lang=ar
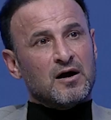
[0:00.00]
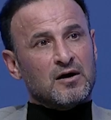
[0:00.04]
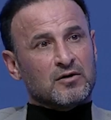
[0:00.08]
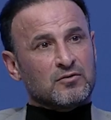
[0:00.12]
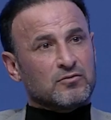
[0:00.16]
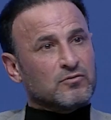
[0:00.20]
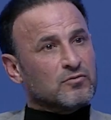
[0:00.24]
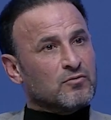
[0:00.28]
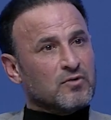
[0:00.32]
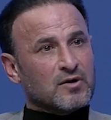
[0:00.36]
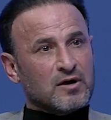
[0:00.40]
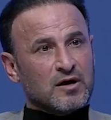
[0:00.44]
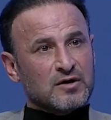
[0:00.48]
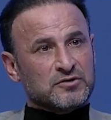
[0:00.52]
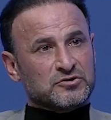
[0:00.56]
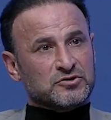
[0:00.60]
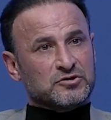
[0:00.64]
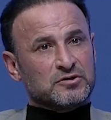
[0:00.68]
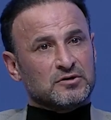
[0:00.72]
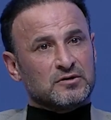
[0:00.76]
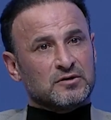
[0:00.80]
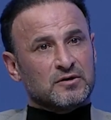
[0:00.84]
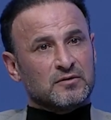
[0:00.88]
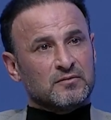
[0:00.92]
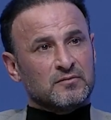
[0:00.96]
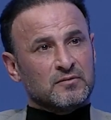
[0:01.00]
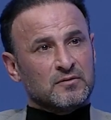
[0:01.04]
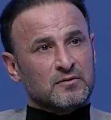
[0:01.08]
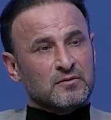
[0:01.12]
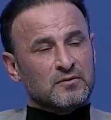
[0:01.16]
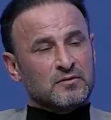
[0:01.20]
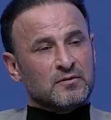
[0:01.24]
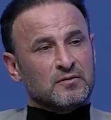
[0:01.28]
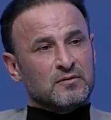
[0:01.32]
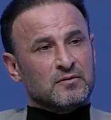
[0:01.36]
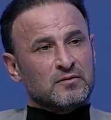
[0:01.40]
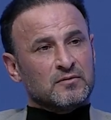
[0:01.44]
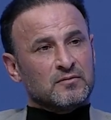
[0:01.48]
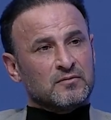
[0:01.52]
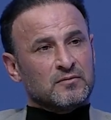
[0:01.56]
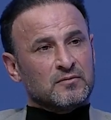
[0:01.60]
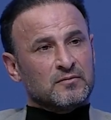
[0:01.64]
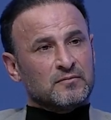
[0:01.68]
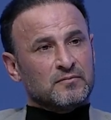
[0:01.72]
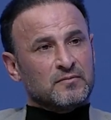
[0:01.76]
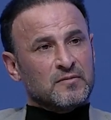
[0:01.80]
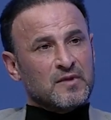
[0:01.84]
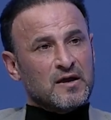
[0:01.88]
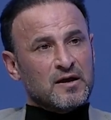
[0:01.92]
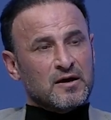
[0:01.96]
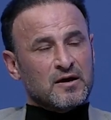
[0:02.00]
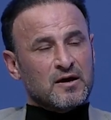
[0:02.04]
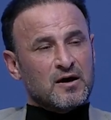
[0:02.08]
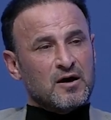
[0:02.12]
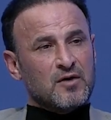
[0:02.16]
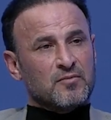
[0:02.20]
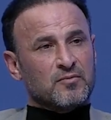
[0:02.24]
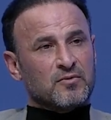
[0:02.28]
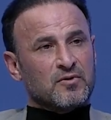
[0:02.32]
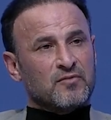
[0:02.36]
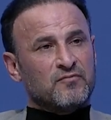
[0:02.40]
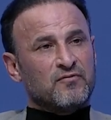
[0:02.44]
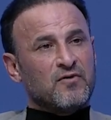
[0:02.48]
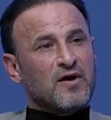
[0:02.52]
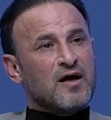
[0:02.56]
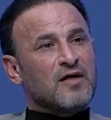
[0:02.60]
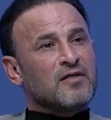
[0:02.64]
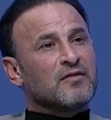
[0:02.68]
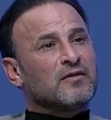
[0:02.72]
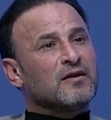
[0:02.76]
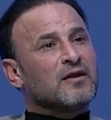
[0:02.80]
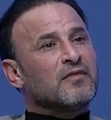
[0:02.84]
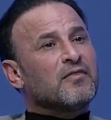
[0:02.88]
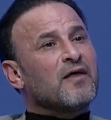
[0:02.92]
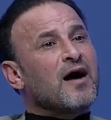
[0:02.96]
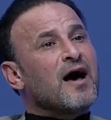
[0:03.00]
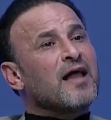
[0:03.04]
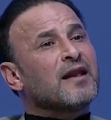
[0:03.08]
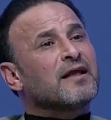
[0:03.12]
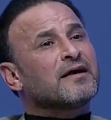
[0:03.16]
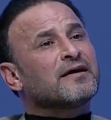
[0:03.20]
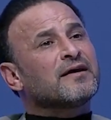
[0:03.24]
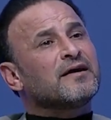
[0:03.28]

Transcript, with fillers: يقول اعضاء من المكتب التنفيذي قايلين هذا الكلام فلذلك